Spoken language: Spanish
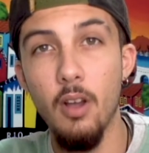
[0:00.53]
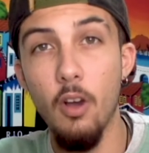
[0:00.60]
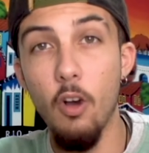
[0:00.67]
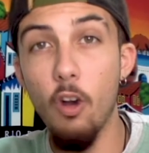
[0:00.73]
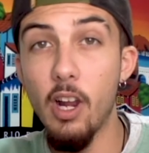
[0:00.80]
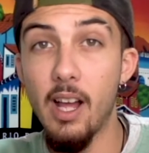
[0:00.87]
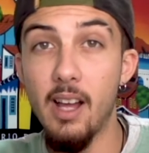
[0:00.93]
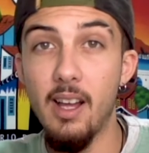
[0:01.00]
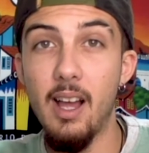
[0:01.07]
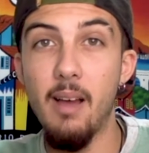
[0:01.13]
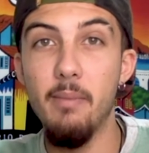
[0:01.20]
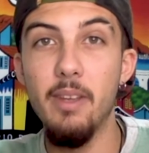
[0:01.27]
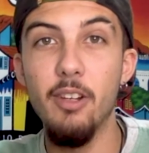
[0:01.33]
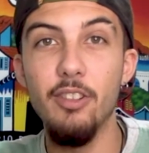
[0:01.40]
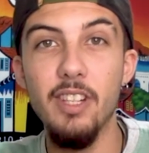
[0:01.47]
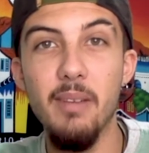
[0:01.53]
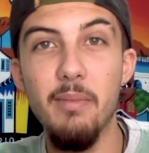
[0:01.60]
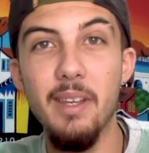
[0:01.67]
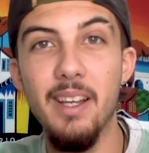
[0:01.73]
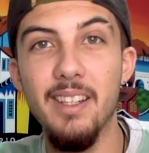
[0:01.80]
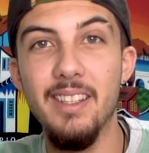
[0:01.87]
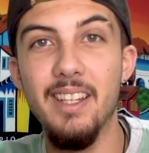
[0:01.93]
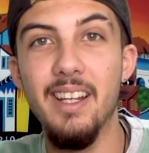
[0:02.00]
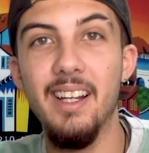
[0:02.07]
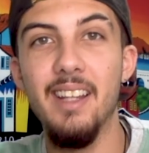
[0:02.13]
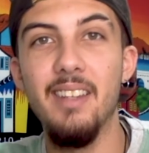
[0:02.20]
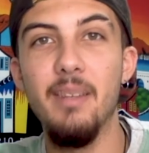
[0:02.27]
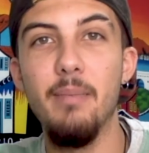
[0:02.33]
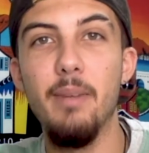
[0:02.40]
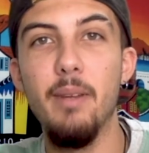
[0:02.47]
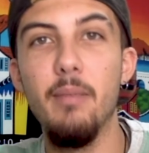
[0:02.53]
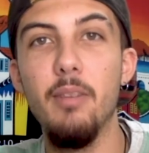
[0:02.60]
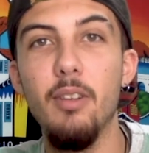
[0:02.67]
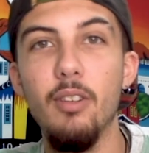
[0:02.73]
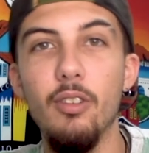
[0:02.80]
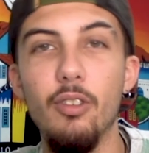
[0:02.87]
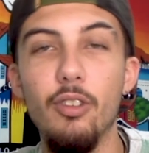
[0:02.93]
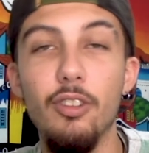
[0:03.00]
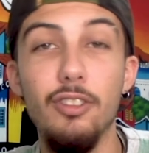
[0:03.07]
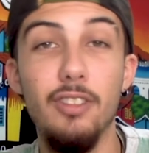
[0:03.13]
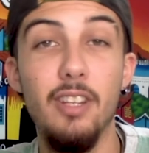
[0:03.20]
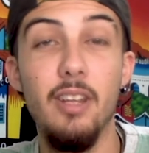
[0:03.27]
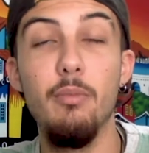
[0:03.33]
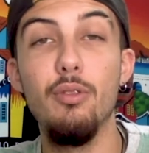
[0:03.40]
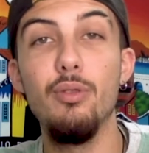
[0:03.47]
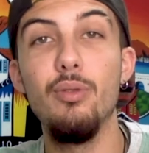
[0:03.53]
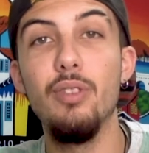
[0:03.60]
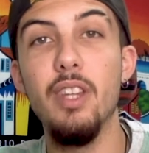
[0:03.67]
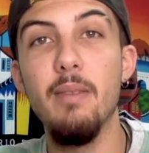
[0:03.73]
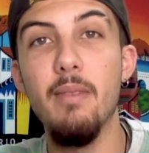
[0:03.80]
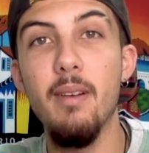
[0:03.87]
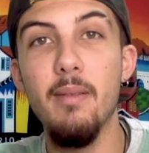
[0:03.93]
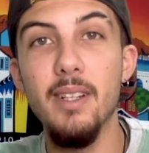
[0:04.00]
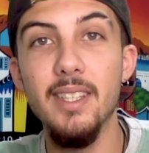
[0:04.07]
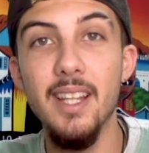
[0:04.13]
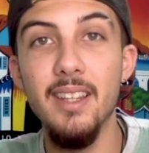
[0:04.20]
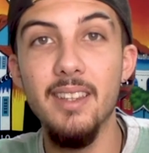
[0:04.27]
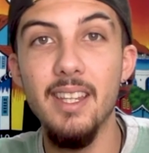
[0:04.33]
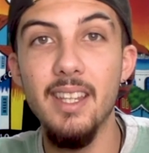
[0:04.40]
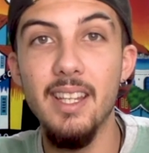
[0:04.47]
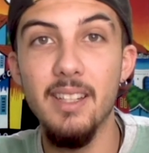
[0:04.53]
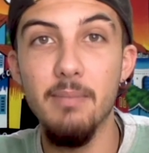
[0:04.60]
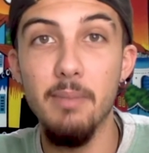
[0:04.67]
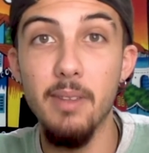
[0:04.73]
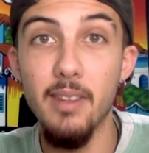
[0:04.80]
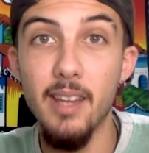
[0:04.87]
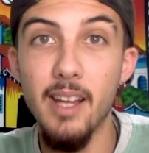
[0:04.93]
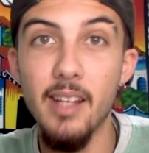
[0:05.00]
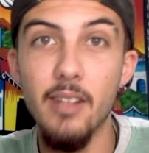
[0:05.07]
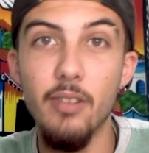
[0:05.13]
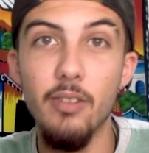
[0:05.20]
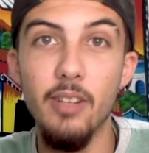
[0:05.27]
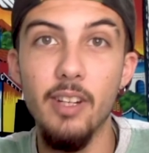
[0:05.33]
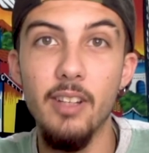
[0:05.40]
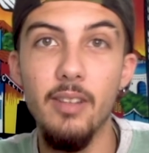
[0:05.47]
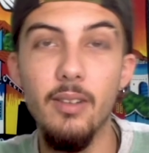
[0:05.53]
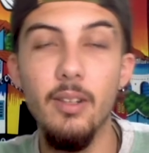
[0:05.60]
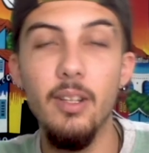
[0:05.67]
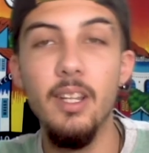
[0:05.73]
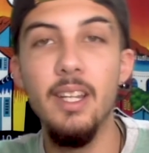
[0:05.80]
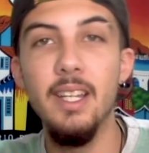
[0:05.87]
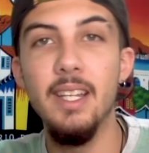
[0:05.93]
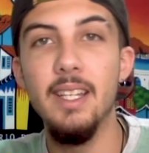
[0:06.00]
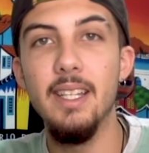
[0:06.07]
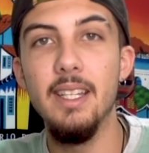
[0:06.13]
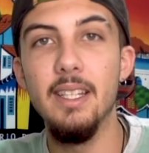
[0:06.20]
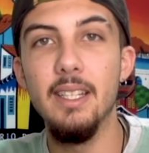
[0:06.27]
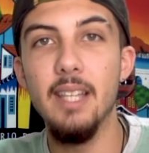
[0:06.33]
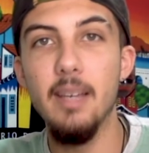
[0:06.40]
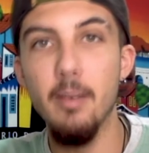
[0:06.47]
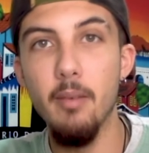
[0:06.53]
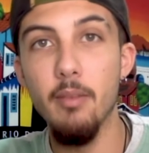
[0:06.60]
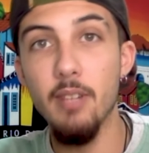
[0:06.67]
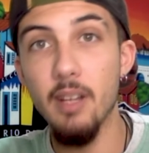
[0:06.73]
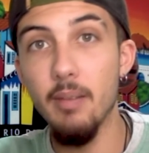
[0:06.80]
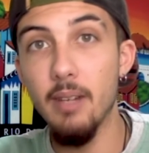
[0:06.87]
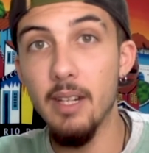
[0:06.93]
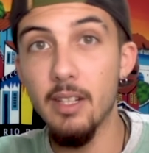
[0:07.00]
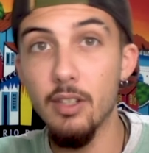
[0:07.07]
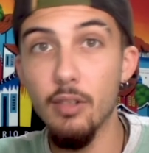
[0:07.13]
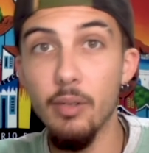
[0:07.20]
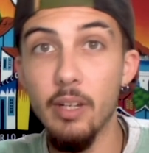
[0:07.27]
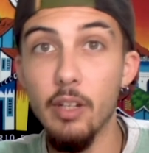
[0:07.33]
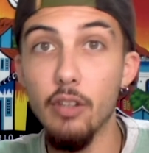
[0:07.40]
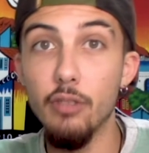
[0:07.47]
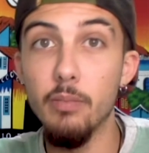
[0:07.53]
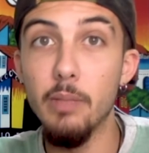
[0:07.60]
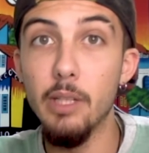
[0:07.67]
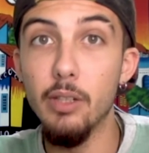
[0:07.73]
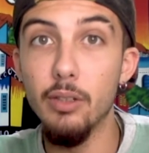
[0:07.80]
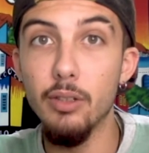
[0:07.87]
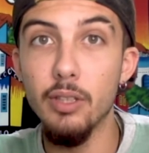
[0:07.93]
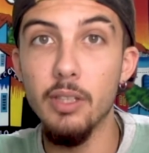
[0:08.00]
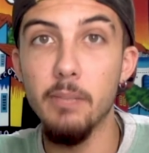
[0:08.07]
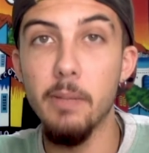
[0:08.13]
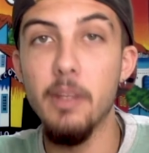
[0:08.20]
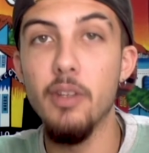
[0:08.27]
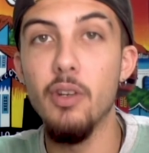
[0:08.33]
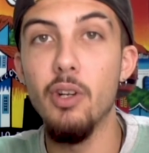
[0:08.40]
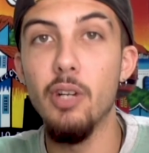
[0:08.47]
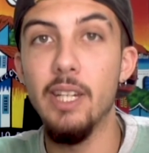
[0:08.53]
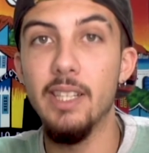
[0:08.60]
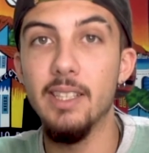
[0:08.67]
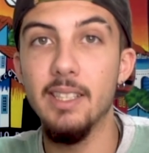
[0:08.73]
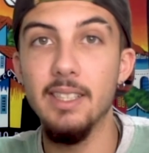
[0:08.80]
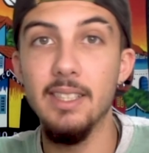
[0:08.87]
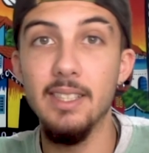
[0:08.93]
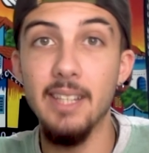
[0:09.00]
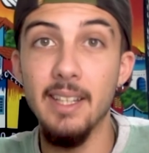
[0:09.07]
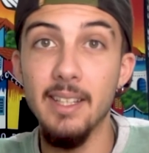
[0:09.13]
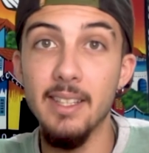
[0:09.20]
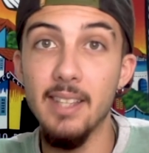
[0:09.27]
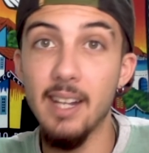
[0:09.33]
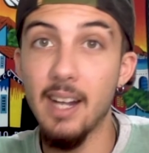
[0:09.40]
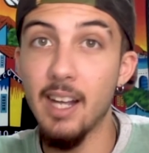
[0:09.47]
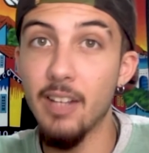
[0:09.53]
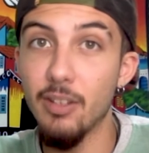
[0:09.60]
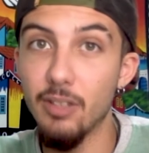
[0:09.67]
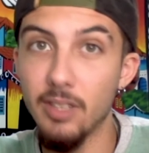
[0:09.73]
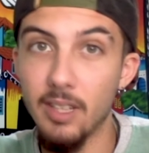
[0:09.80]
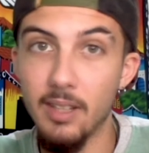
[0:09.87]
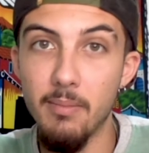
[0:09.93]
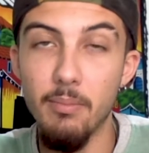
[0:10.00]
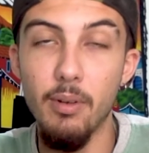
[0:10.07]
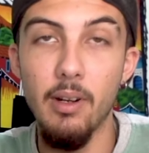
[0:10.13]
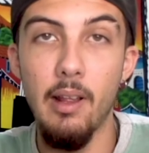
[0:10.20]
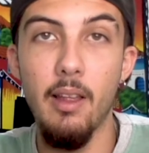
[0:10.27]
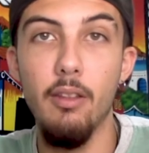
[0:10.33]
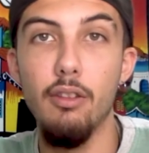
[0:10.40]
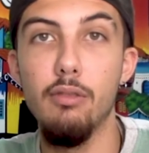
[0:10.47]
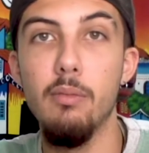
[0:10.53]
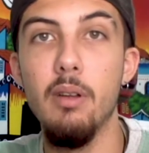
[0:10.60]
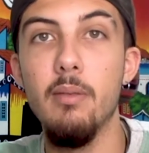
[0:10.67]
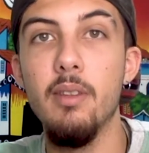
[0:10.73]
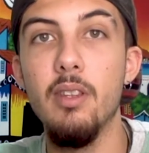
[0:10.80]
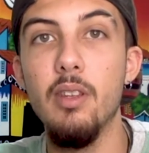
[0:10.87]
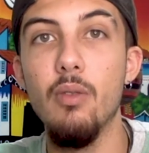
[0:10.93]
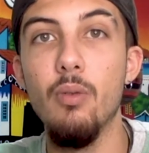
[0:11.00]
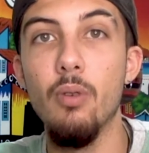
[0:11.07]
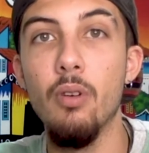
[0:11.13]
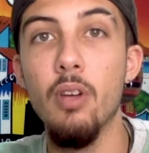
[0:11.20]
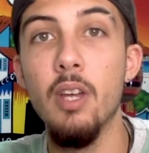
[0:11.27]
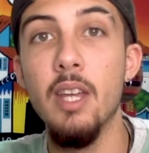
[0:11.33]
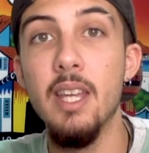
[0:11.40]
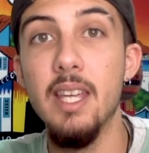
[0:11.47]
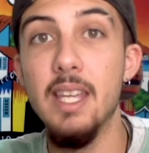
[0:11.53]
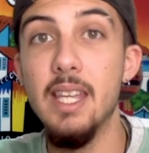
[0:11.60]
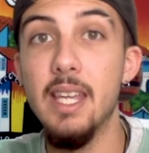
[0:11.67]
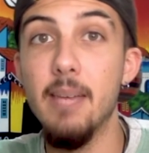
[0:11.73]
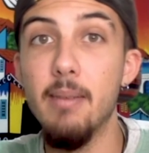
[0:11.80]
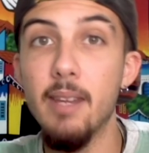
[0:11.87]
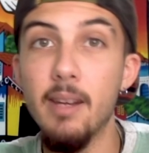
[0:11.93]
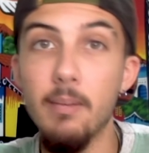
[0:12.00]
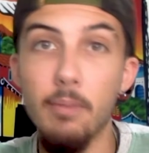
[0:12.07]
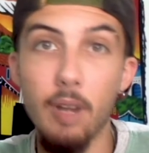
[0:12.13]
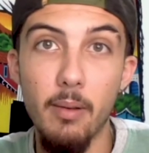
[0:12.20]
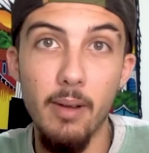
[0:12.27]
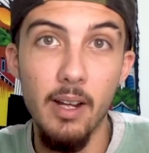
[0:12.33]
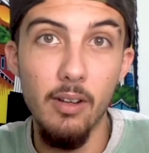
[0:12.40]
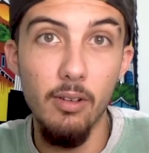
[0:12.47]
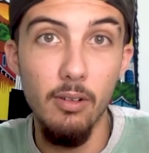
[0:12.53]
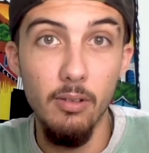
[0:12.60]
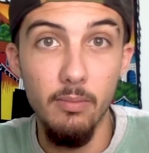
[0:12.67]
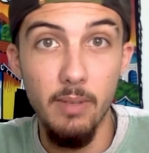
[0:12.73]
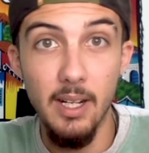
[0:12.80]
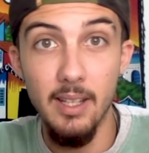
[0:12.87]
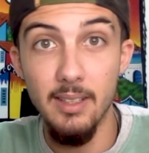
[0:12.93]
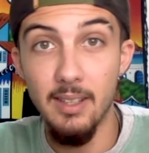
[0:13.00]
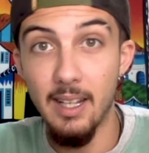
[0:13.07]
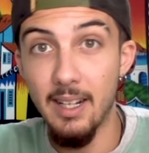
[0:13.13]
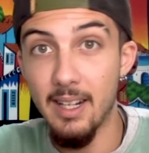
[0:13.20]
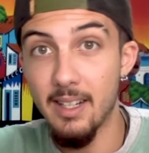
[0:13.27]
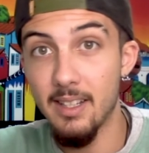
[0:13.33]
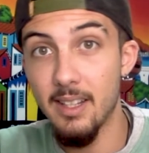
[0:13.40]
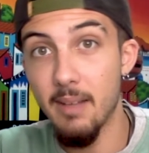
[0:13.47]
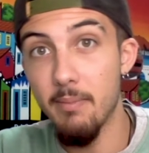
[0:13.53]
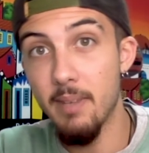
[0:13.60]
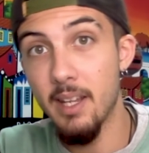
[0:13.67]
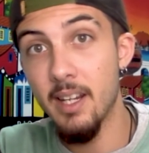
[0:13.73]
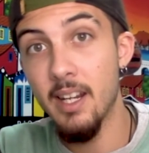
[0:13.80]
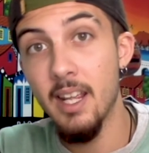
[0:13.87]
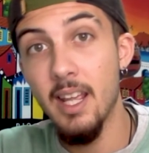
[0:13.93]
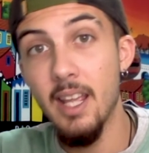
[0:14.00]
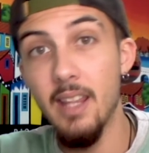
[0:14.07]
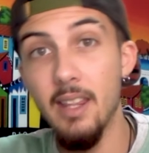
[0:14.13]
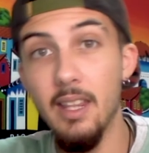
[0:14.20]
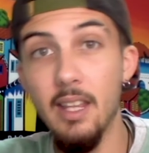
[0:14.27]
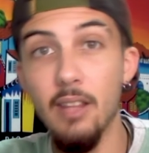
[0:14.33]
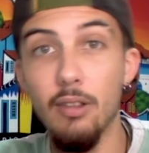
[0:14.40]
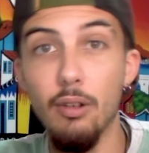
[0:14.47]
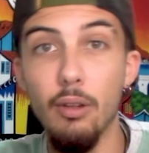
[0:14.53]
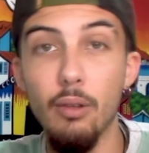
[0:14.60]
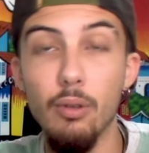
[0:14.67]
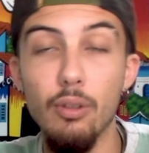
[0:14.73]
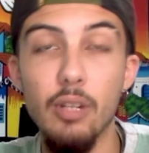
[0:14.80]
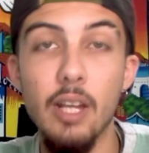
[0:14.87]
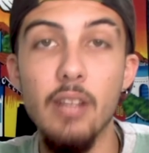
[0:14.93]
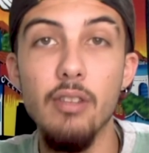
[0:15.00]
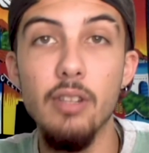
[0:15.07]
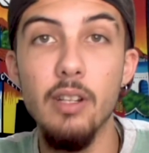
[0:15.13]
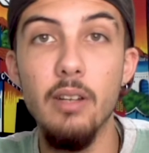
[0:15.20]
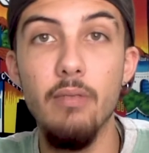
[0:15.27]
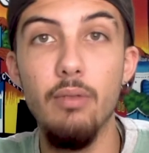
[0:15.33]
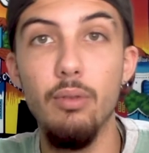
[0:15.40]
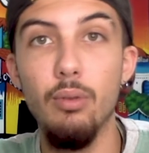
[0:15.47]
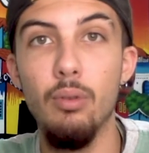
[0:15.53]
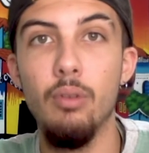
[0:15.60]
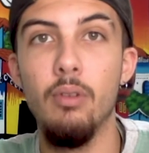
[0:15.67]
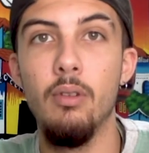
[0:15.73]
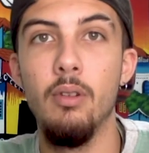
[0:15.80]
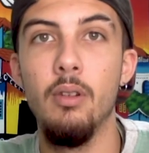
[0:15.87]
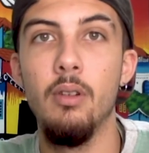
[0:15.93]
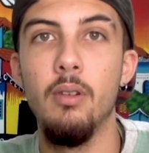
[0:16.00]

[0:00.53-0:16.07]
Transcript: Hola, amigos y amigas de Grande Premio. Hoy os traemos un tema bastante especial y concreto, y es que vamos a hablar sobre los pilotos españoles que se están destacando esta temporada 2021 y que vienen por abajo para destacarse también dentro de unos años en el futuro.